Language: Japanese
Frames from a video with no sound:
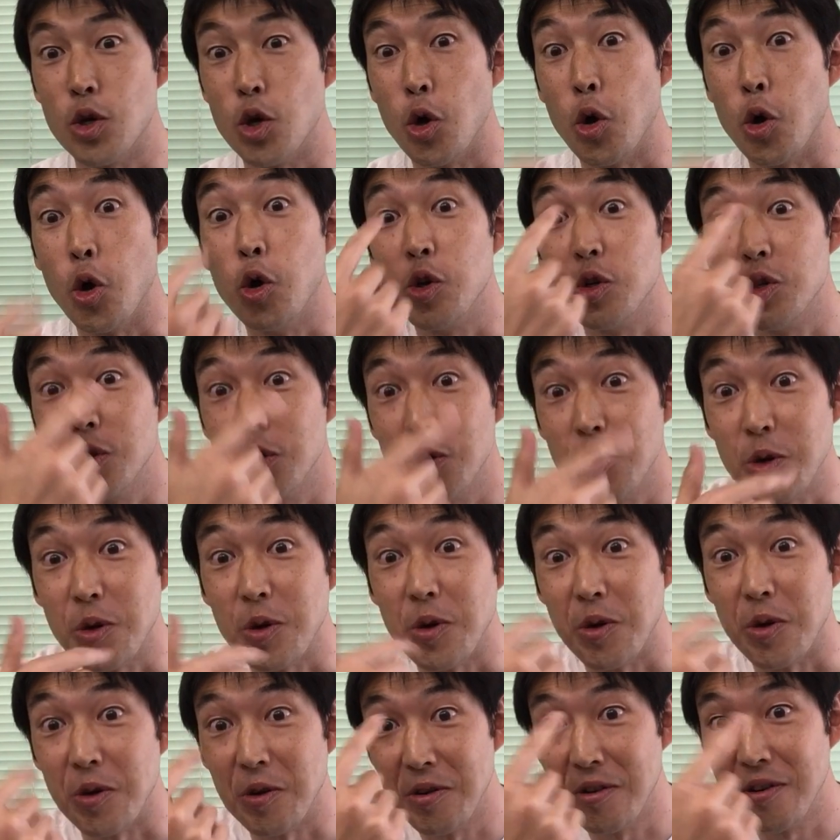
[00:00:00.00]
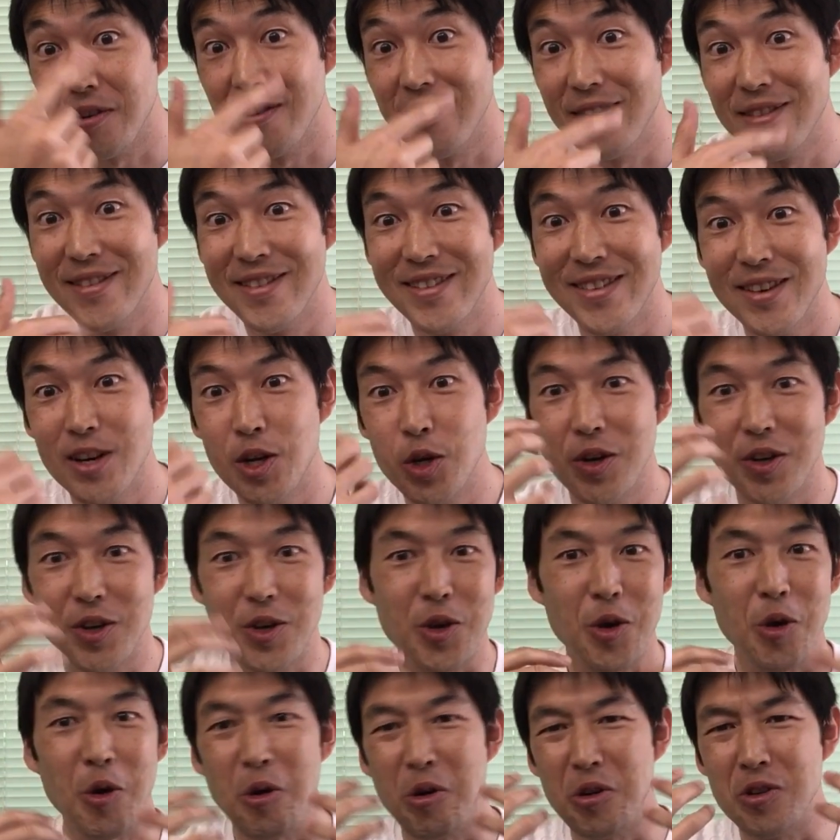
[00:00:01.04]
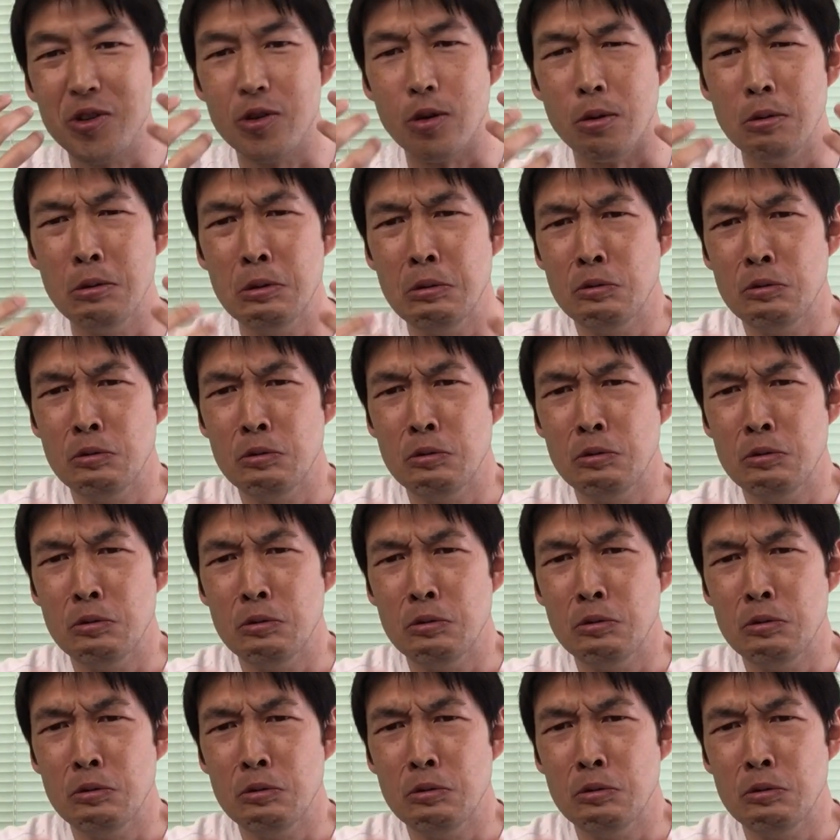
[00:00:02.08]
ん表情を表情